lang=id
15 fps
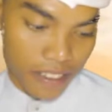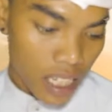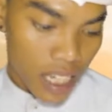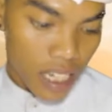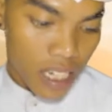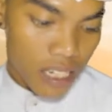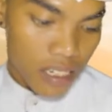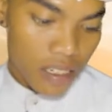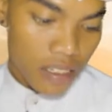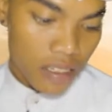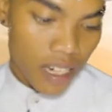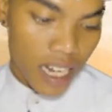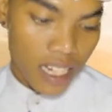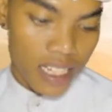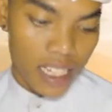
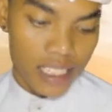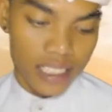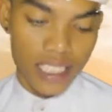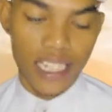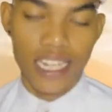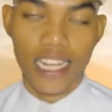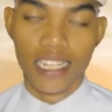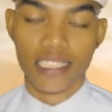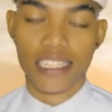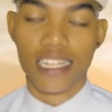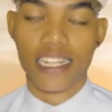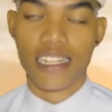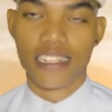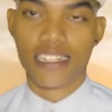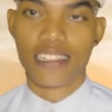Kalau ada
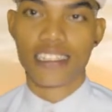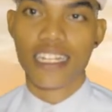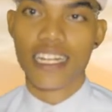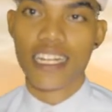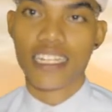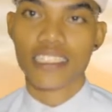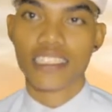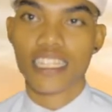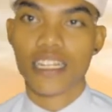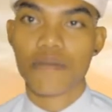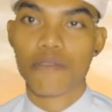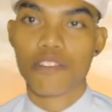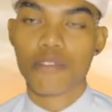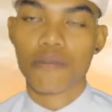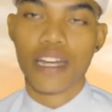salah-salah kata, saya
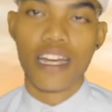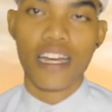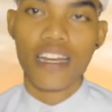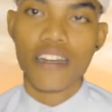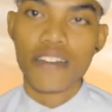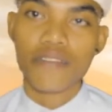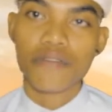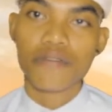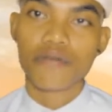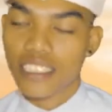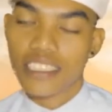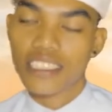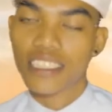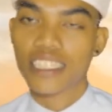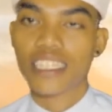mohon maaf.
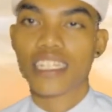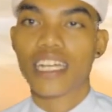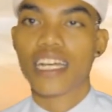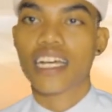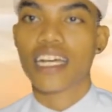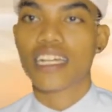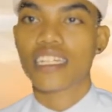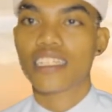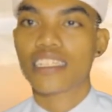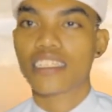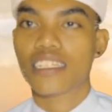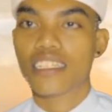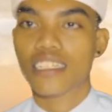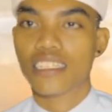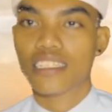Jika
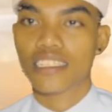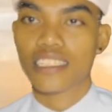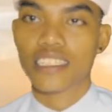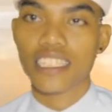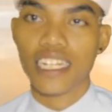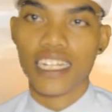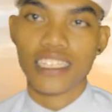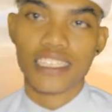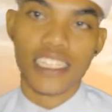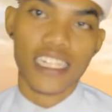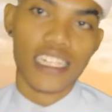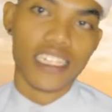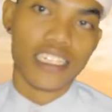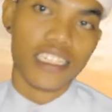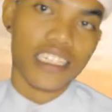uh, sejarah
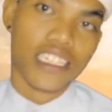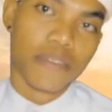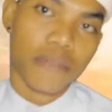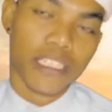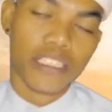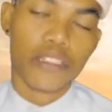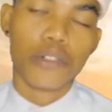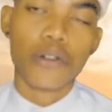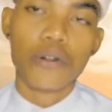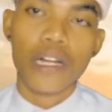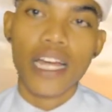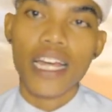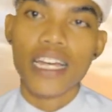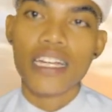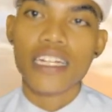saya ini masih
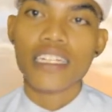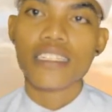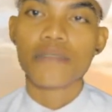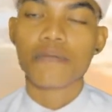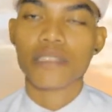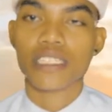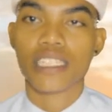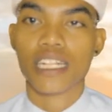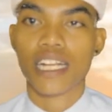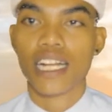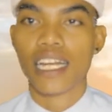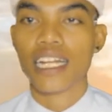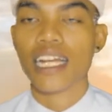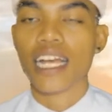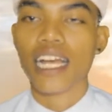kurang, bisa
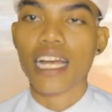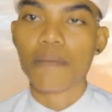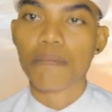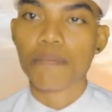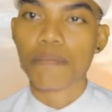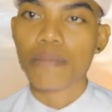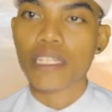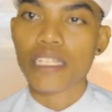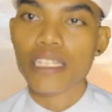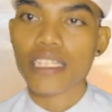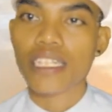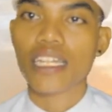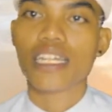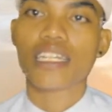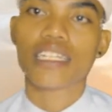kalian
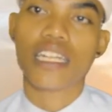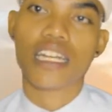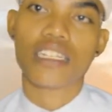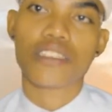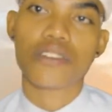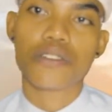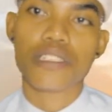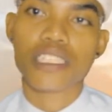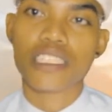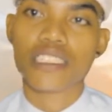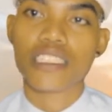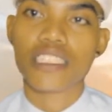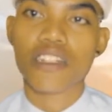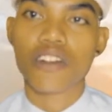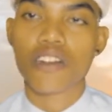lengkapi dan
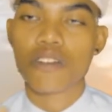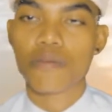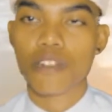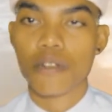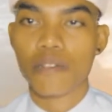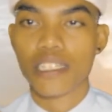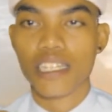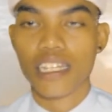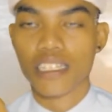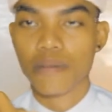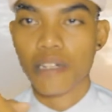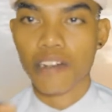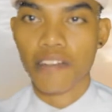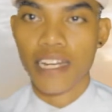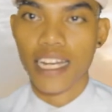tulis di kolom komentar di
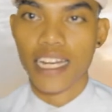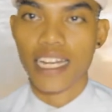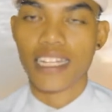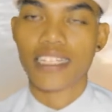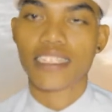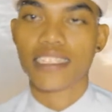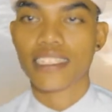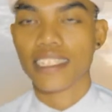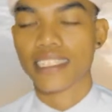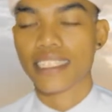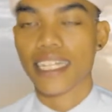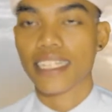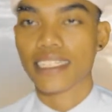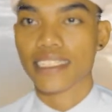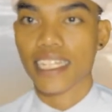bawah. Kita
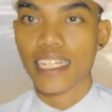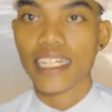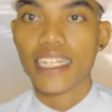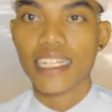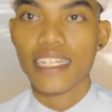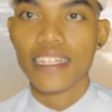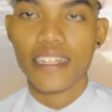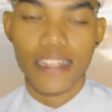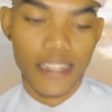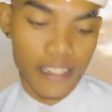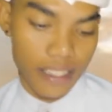saling sharing.